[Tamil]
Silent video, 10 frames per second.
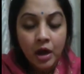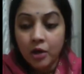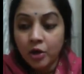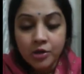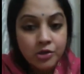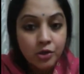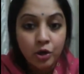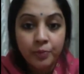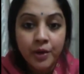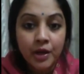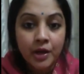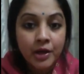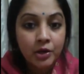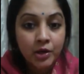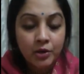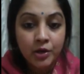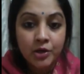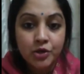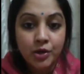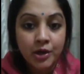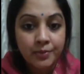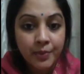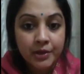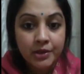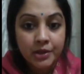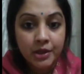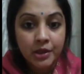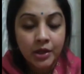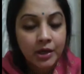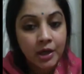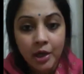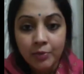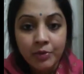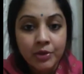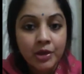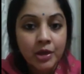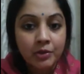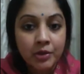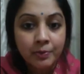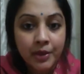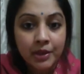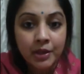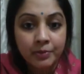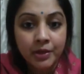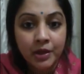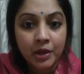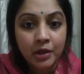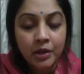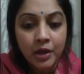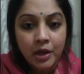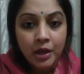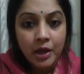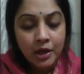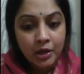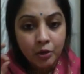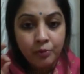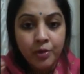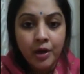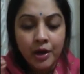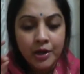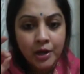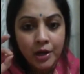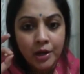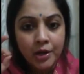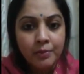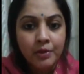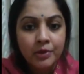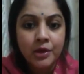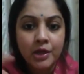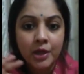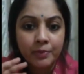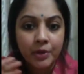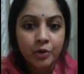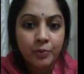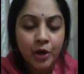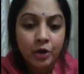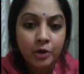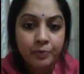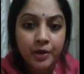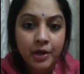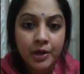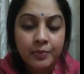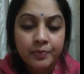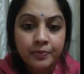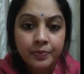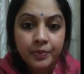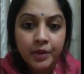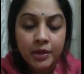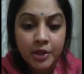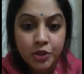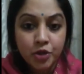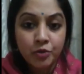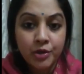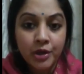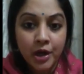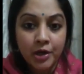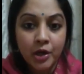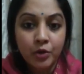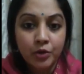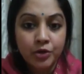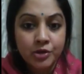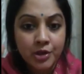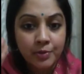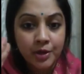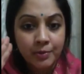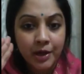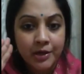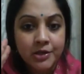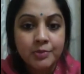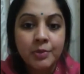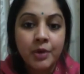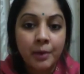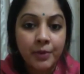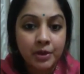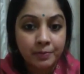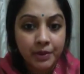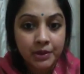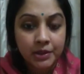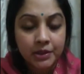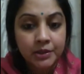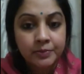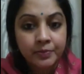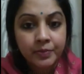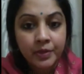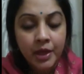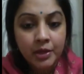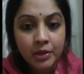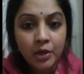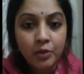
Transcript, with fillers: அக்ராஸ் த குளோப் யாரெல்லாம் என்னோட என்னோட இஷ்யூவில் பார்த்துட்டு இருக்கீங்க எல்லாருமே வந்து நீங்கள் வந்து பார்த்தீங்க அப்படின்னா எனக்கு ரொம்ப அநியாயமாக வந்து என்னை அப்படியே ஒரு பாய்காட் பண்ணி இந்த இஷ்யூ வந்து ஆனாலும் கொஞ்சம் சீமான மேக்ஸிமம் காப்பாற்ற பார்த்துக்கிட்டு எந்த